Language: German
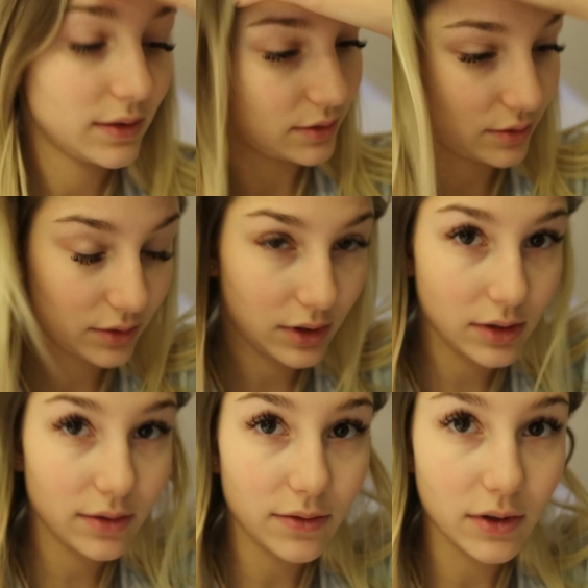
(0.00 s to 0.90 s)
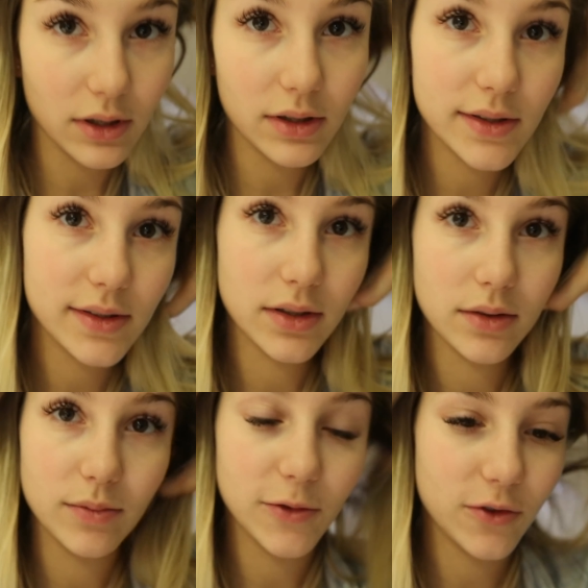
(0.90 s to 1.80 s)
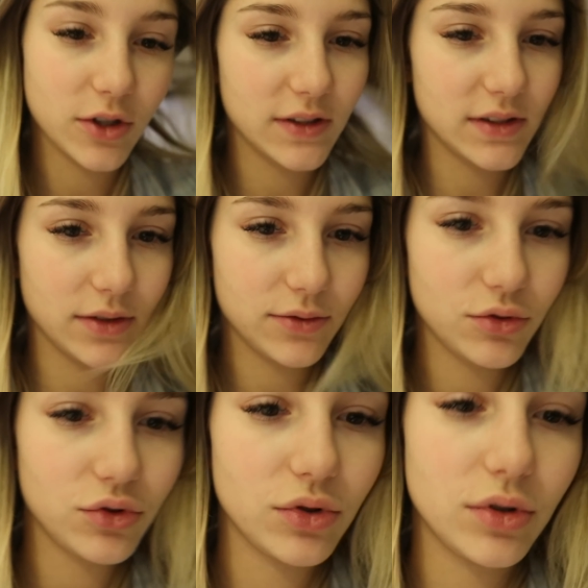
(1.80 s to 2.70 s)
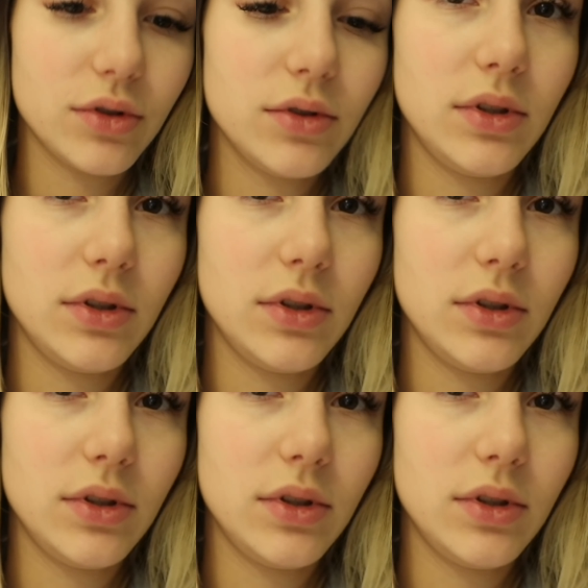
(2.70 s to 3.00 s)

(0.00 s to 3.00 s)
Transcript: So, jedenfalls, ähm, bevor ich jetzt gleich frühstücke,